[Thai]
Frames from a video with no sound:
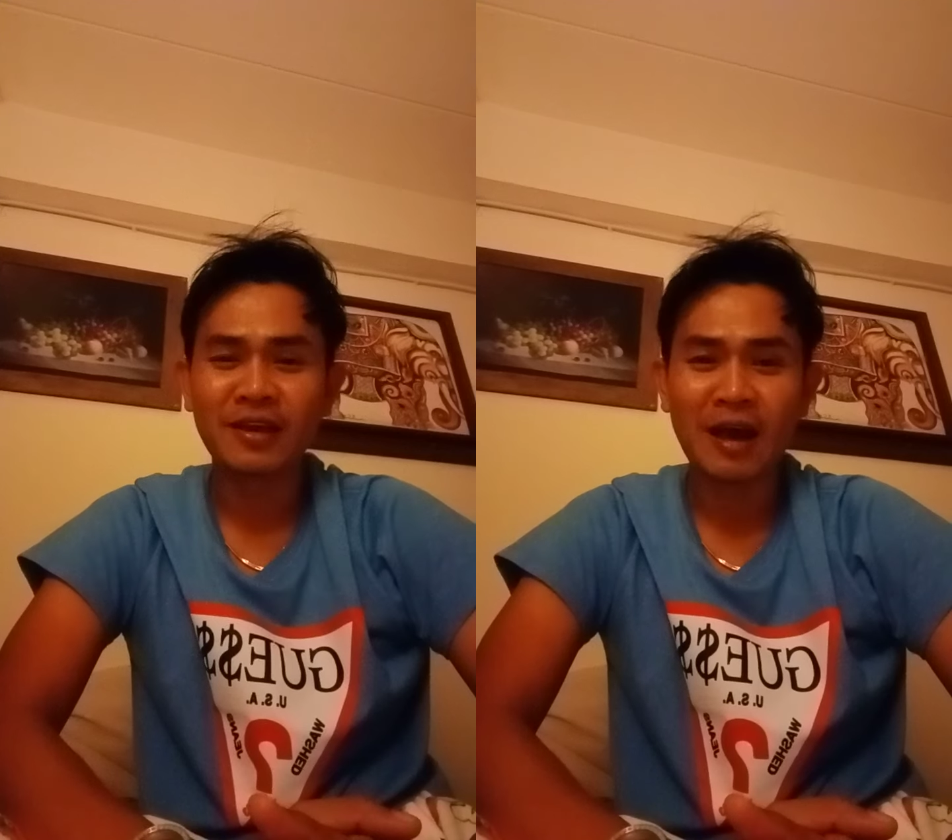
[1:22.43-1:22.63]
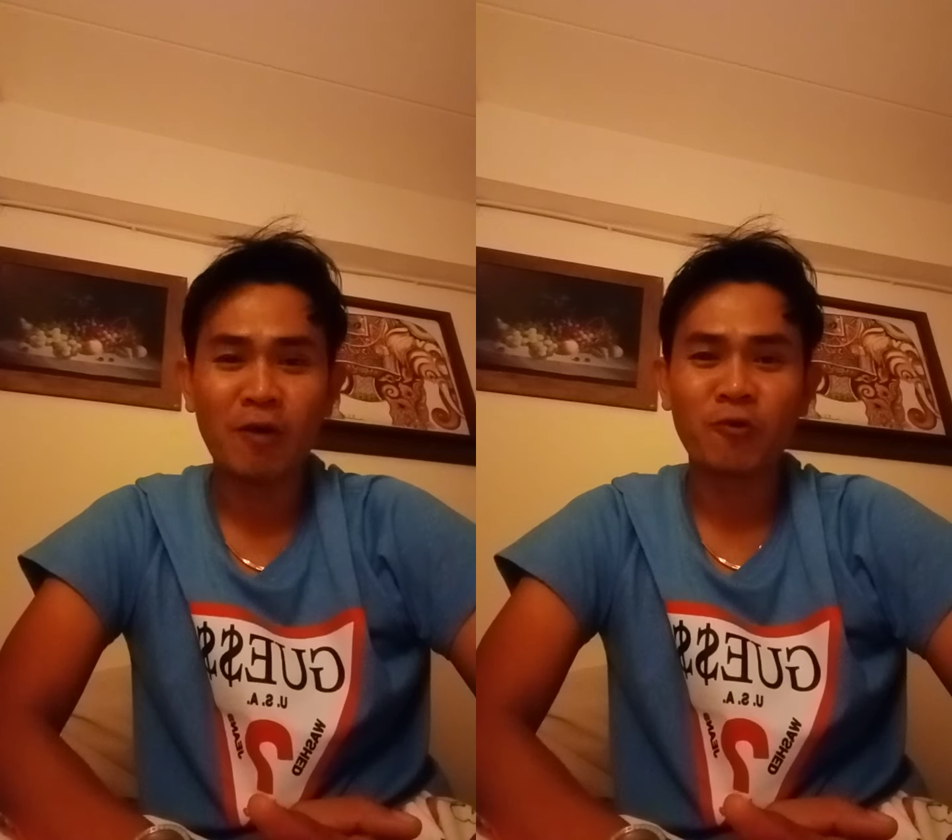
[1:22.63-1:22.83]

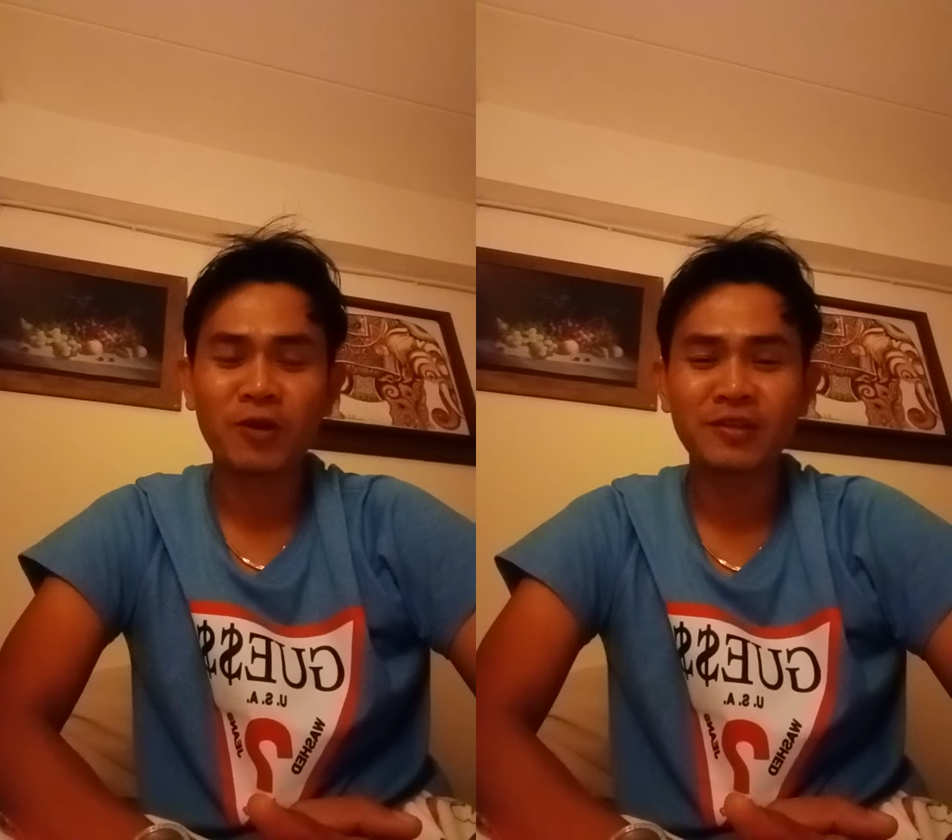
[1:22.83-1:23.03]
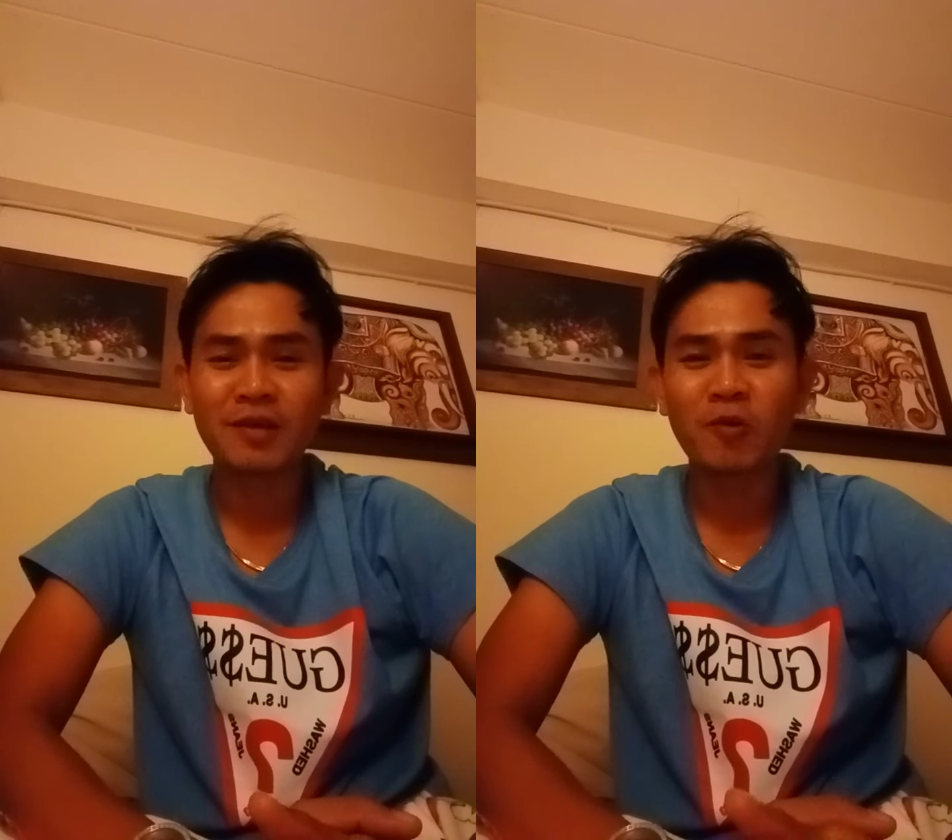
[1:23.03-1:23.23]
เก่าห
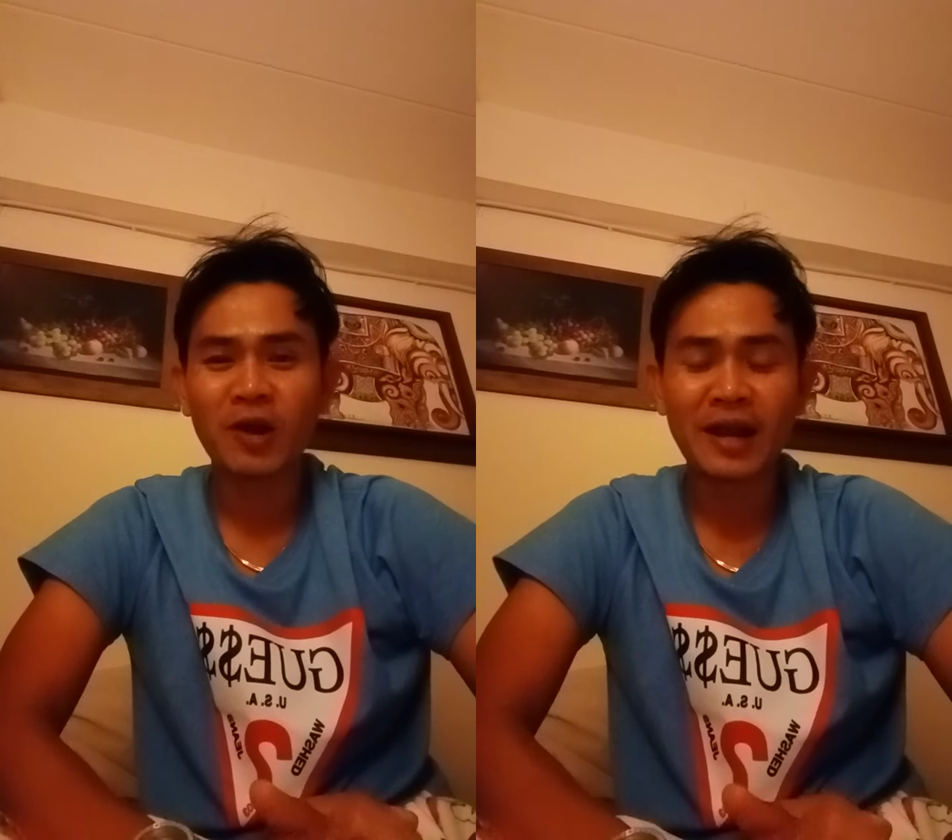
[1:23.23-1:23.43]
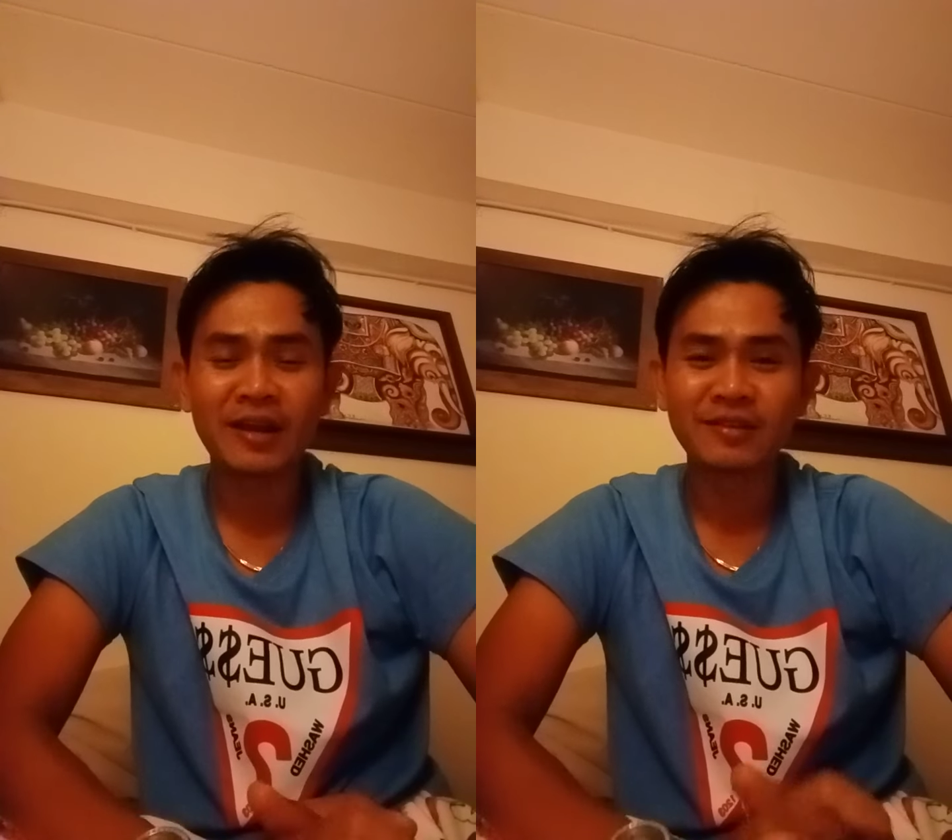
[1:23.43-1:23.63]
นังสือโบ
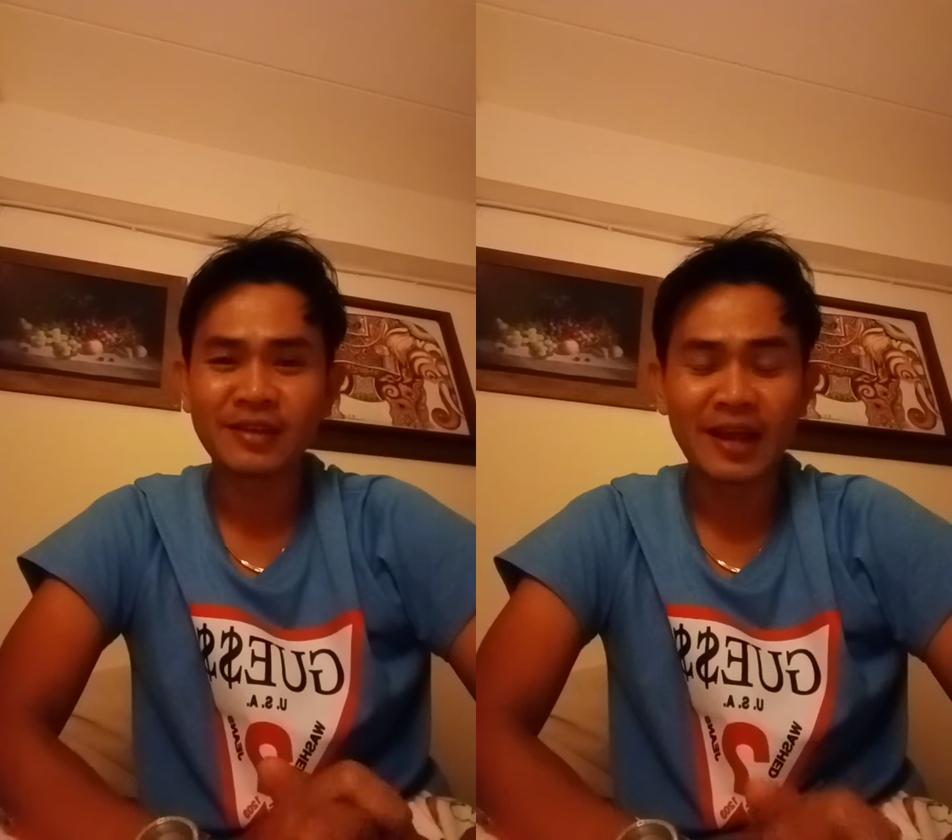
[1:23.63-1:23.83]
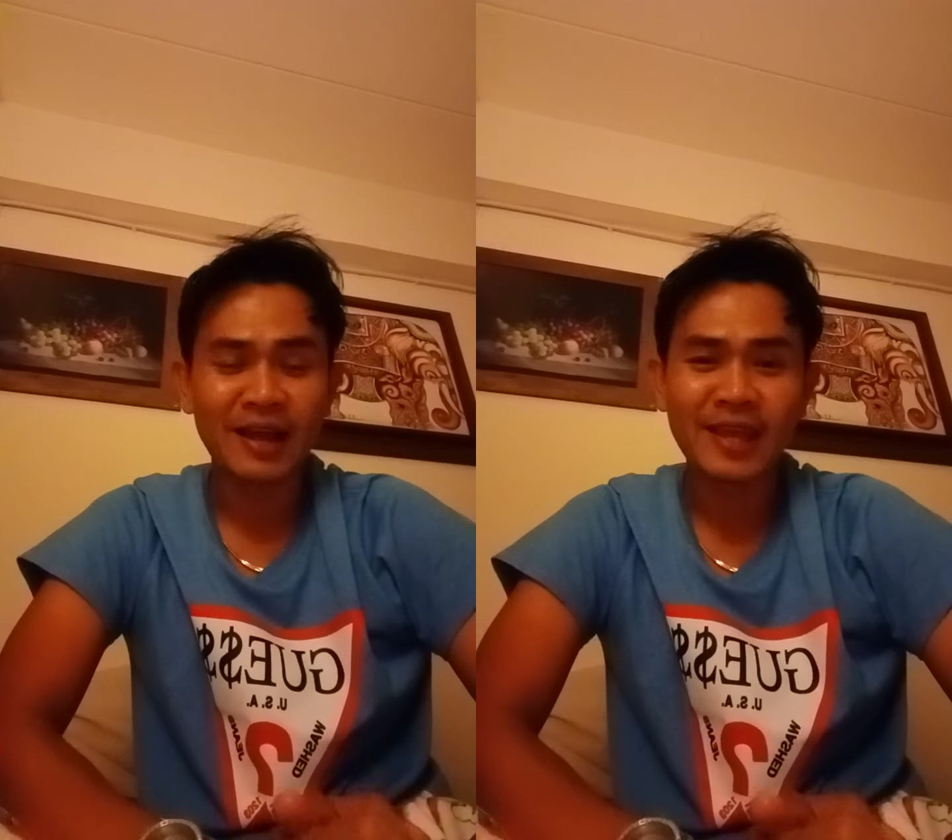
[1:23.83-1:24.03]
ราณหนังสื
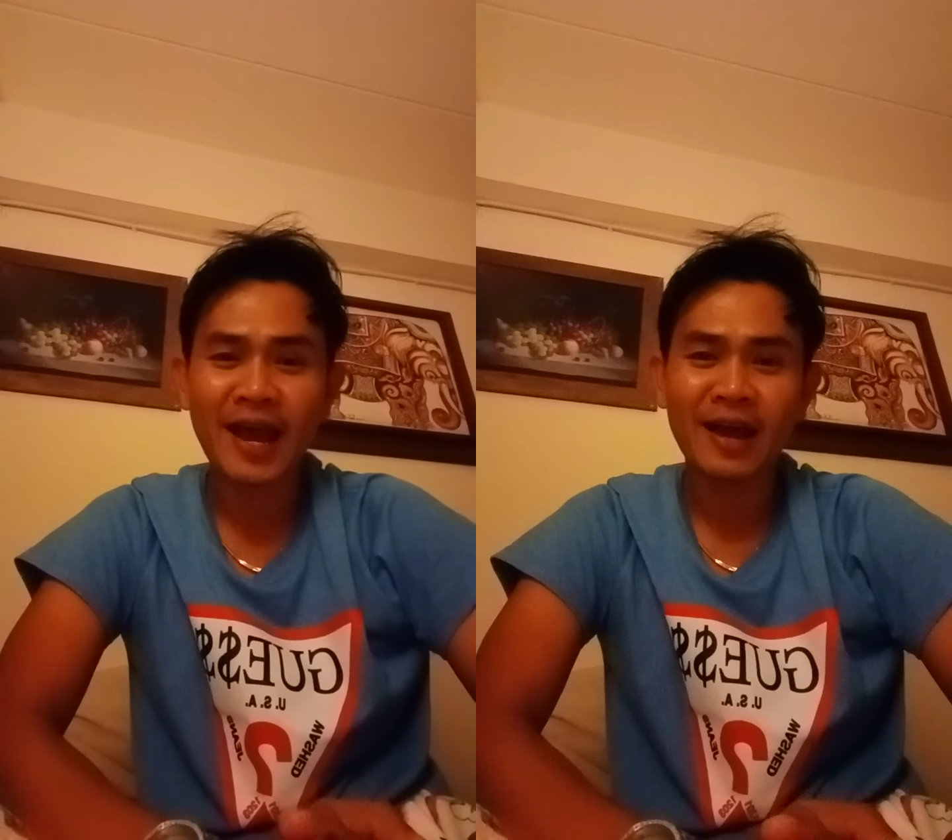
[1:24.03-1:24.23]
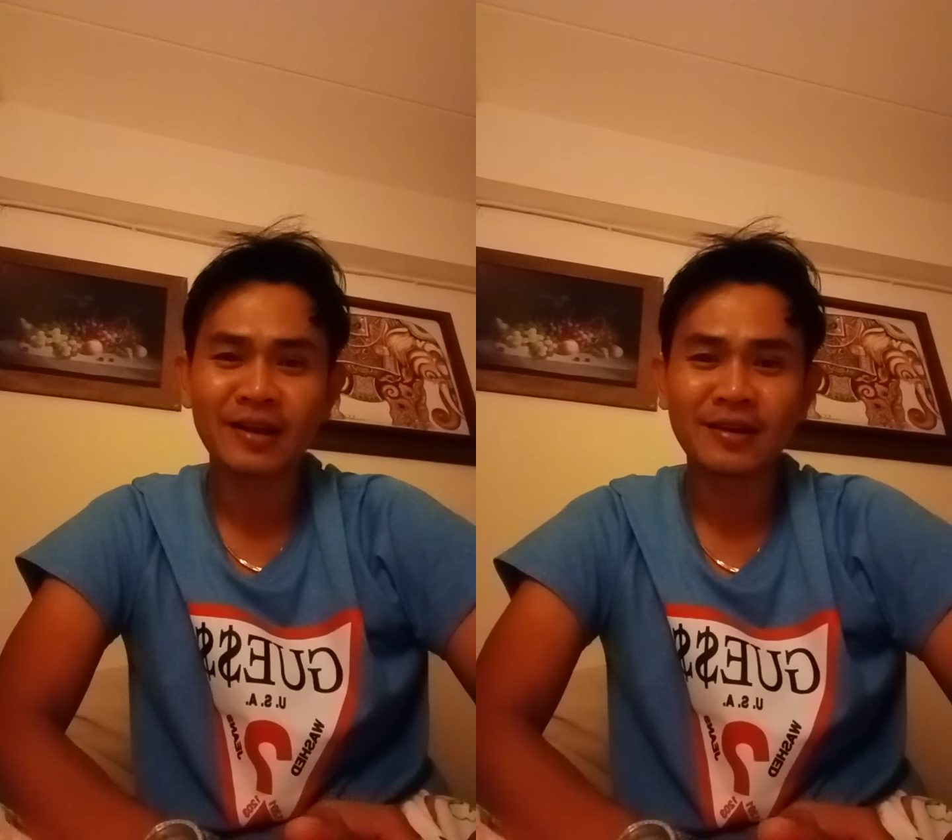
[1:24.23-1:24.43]
อหายาก